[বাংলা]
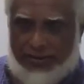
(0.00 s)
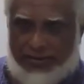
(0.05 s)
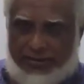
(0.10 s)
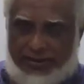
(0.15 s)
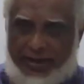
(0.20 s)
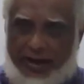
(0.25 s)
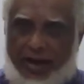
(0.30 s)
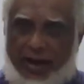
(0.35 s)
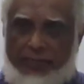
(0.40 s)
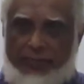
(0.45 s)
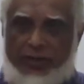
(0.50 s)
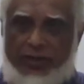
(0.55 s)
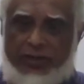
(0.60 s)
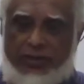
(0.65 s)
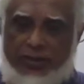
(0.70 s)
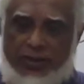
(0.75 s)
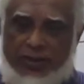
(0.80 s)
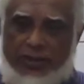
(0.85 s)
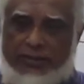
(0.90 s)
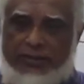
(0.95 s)
সে আপনার
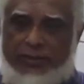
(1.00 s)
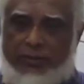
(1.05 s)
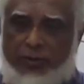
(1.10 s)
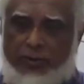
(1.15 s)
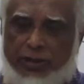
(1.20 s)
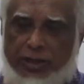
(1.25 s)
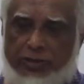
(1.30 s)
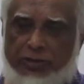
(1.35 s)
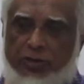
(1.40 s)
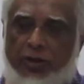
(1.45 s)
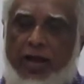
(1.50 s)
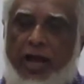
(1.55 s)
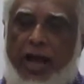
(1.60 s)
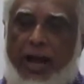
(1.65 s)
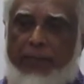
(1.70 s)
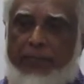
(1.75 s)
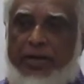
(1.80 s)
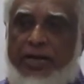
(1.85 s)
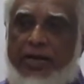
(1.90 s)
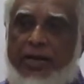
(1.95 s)
সে বসাইয়া ছিল
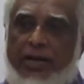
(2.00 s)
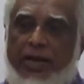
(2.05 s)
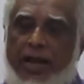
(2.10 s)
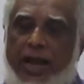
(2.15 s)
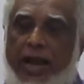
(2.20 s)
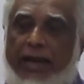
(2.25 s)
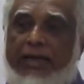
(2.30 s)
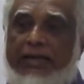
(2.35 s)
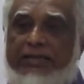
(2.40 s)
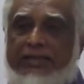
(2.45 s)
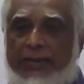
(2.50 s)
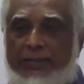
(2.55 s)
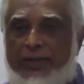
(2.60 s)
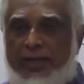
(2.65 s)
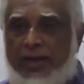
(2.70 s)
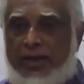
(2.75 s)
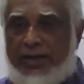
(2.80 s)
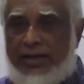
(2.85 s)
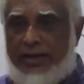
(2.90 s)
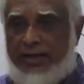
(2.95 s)
আপনি একটা
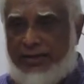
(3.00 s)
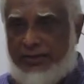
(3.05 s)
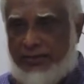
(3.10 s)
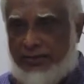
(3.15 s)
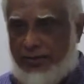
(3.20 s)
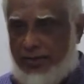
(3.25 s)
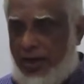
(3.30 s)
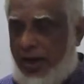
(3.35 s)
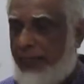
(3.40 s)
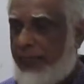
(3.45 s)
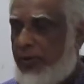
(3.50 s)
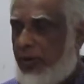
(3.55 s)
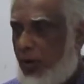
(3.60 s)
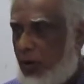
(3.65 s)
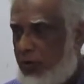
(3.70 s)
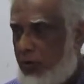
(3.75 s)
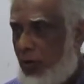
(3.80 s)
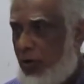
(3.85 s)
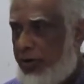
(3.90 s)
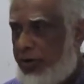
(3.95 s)
সেমিনারে গেলেন আপনার
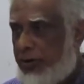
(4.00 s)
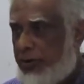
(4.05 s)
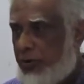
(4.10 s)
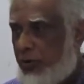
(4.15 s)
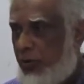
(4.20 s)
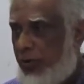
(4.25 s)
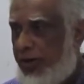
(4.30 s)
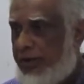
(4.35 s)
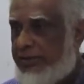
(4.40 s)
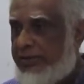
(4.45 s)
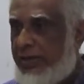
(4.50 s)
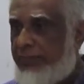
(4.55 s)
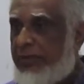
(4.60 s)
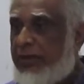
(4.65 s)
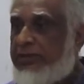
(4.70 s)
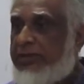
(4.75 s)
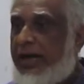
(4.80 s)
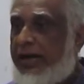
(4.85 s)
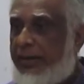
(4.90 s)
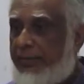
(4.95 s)
অলরেডি শুরু হয়ে গেছে
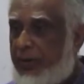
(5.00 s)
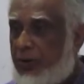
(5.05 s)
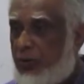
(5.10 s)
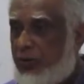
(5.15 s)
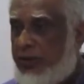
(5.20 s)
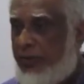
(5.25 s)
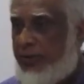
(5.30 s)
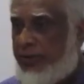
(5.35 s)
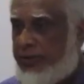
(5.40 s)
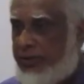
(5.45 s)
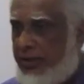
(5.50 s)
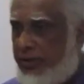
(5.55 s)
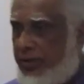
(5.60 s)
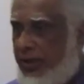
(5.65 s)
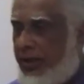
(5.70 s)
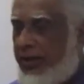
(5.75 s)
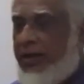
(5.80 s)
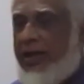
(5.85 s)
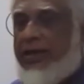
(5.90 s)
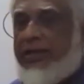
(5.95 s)
আপনার জায়গাটা আপনি খুঁজে পাচ্ছেন
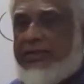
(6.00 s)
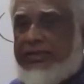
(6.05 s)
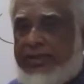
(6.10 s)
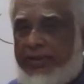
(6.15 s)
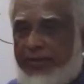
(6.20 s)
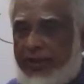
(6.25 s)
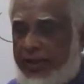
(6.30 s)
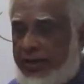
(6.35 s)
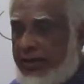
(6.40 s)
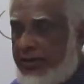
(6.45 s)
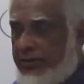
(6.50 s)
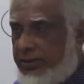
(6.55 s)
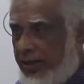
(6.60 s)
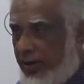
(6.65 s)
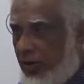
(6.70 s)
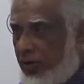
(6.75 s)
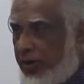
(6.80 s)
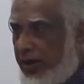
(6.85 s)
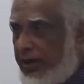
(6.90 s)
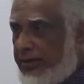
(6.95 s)
না সেমিনারের
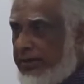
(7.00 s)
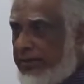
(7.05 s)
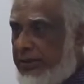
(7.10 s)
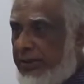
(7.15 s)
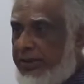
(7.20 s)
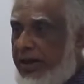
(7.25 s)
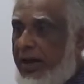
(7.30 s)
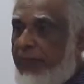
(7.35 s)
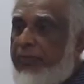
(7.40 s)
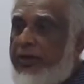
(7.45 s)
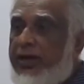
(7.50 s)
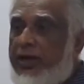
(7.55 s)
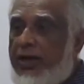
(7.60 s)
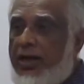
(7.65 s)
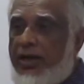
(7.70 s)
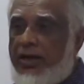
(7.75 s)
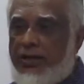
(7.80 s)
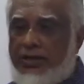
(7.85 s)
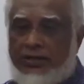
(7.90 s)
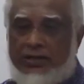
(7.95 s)
যারা অর্গানাইজার তারা আপনার
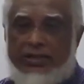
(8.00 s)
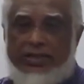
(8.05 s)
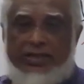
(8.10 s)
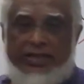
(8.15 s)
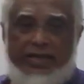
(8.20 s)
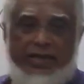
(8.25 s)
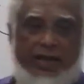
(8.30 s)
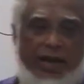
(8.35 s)
নিয়ে